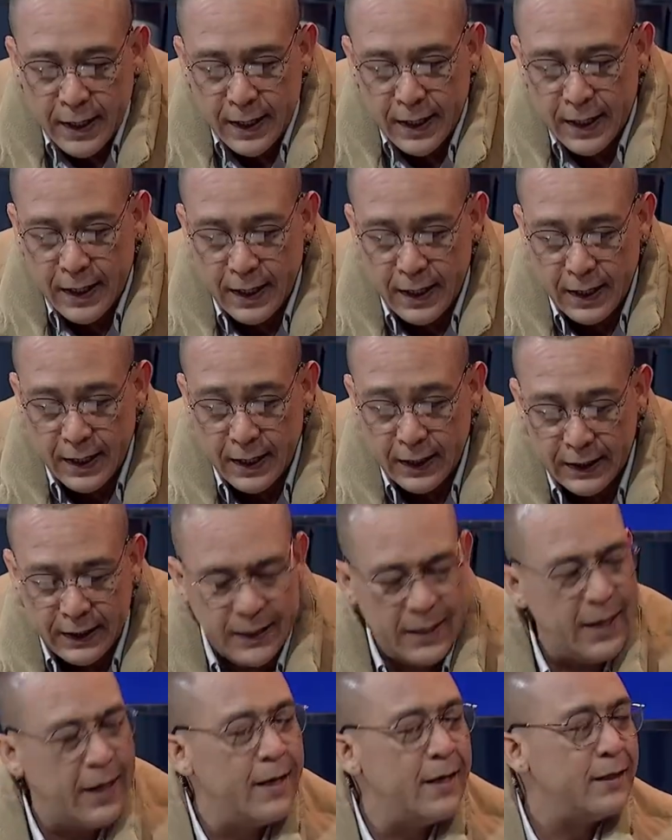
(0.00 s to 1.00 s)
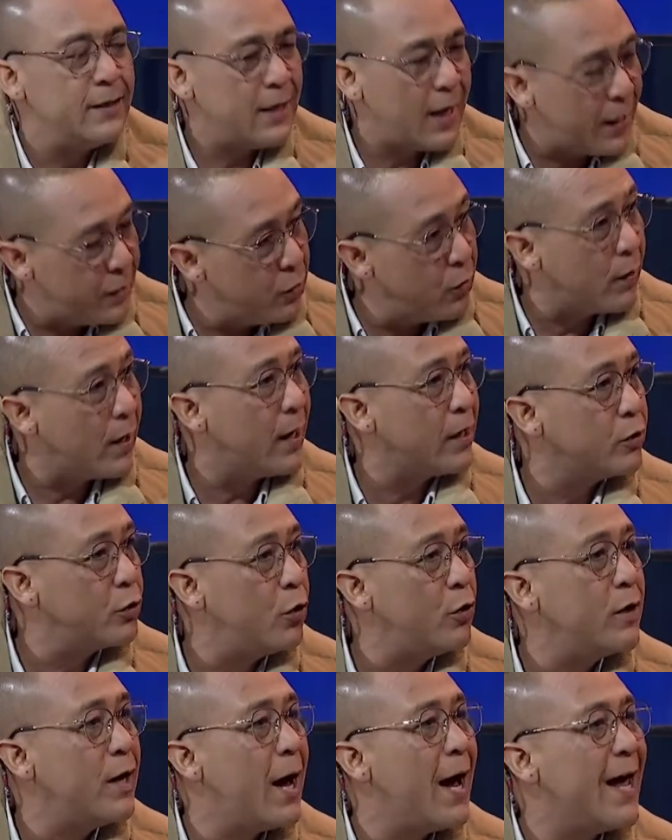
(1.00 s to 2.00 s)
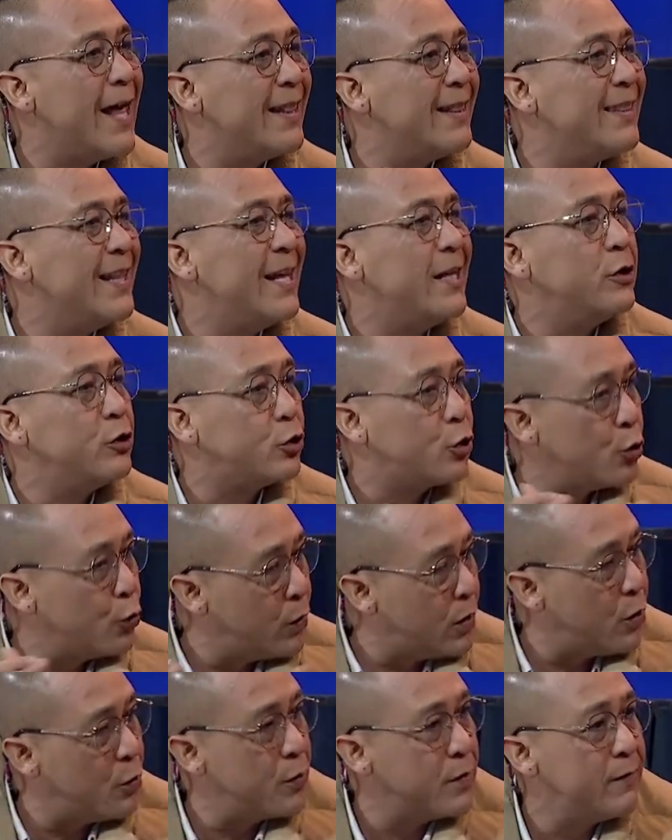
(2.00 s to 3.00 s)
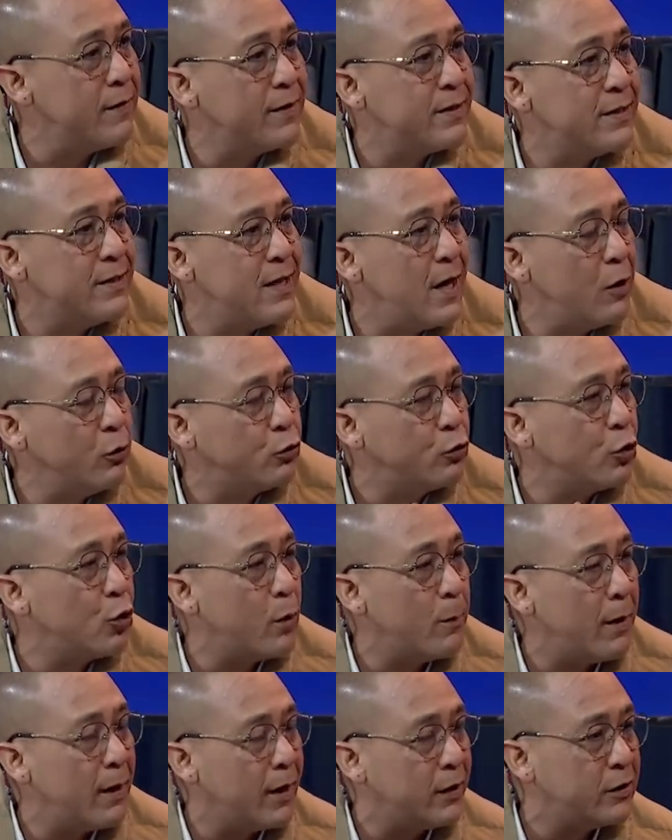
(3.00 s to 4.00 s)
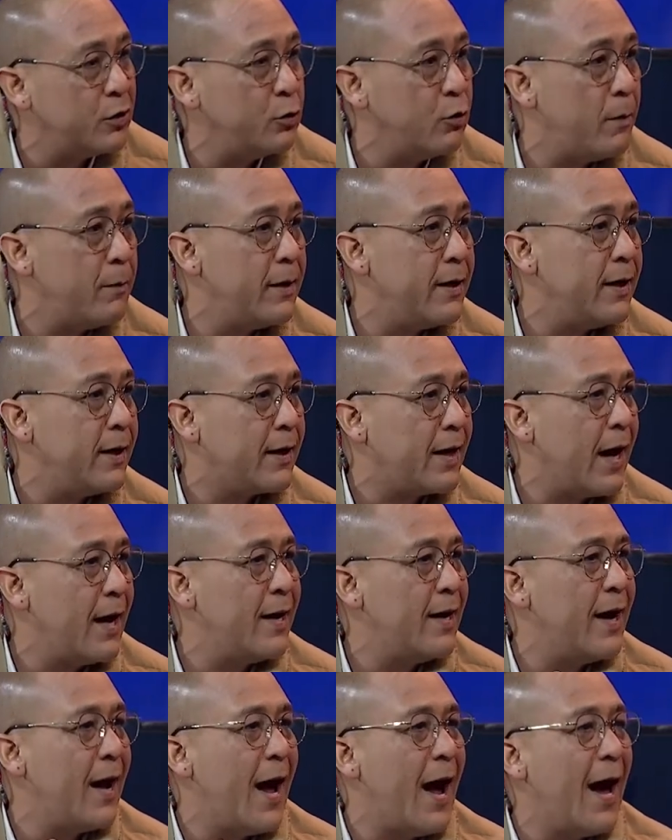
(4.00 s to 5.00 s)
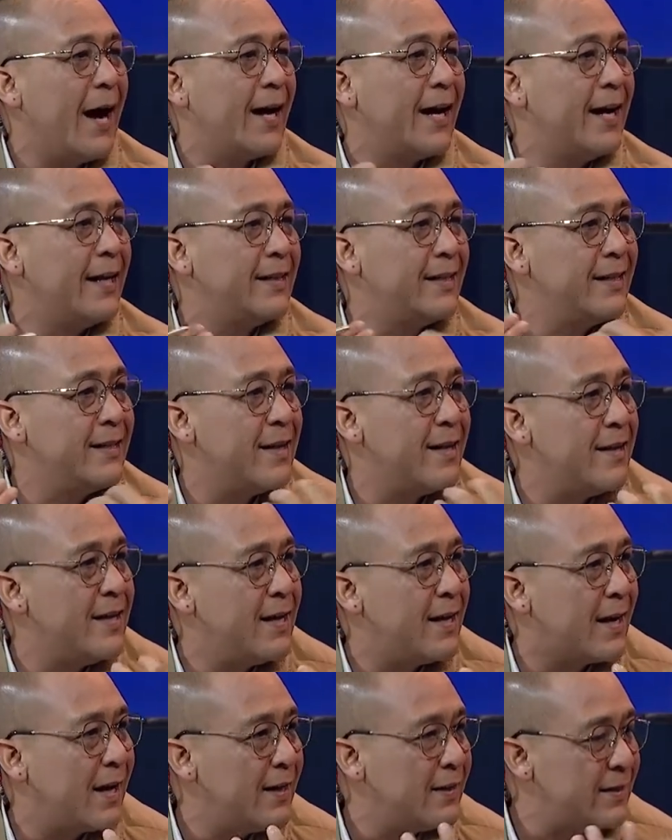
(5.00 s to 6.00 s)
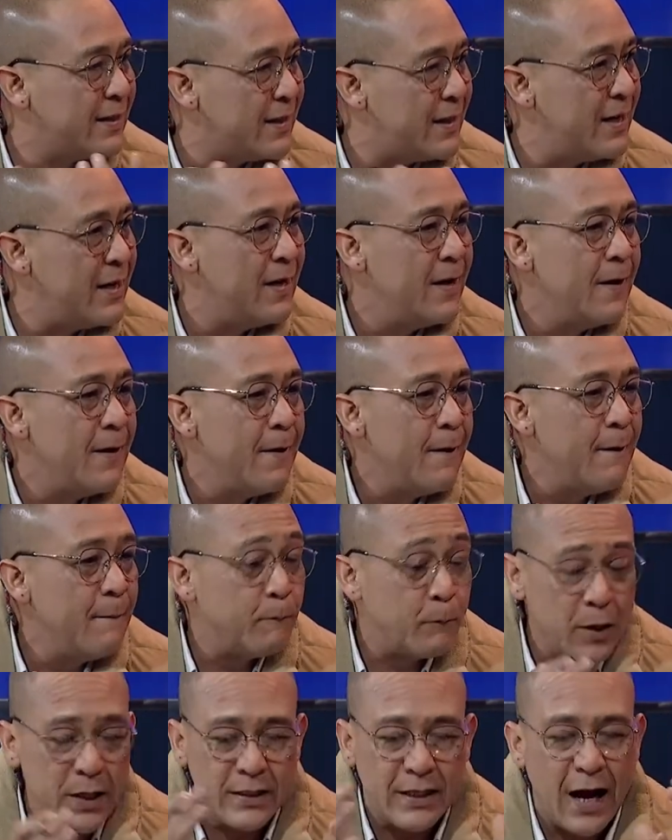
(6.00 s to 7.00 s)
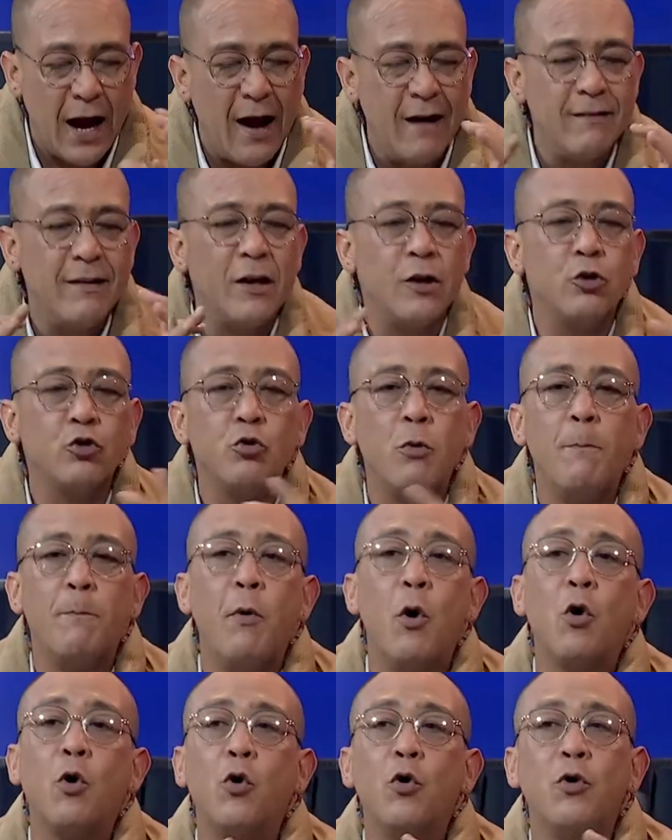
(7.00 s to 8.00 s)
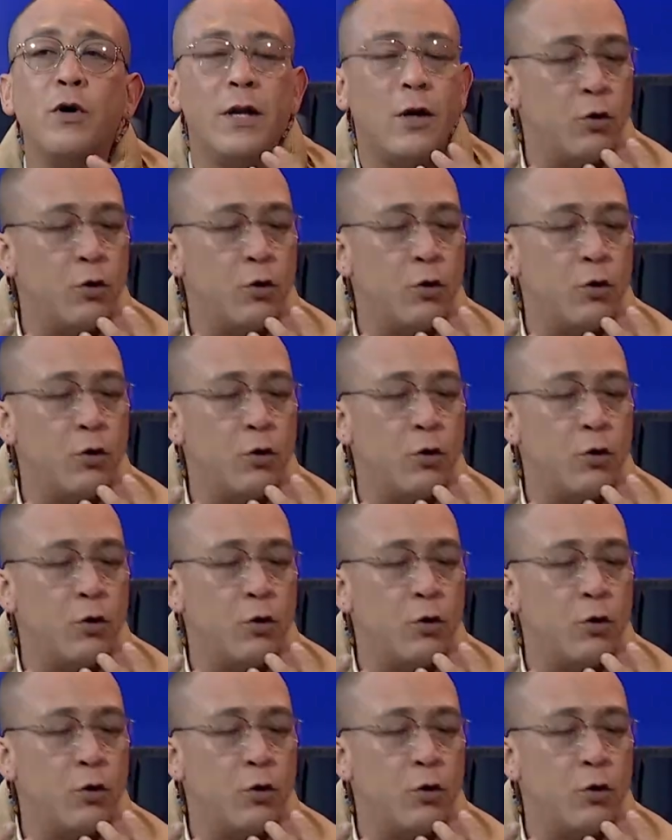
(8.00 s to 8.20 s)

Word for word: eh, ¿quién es Jairo Cardona dentro de la Universidad Autónoma Latinoamericana? ¿A qué te dedicas? Y pues háblanos un poco de la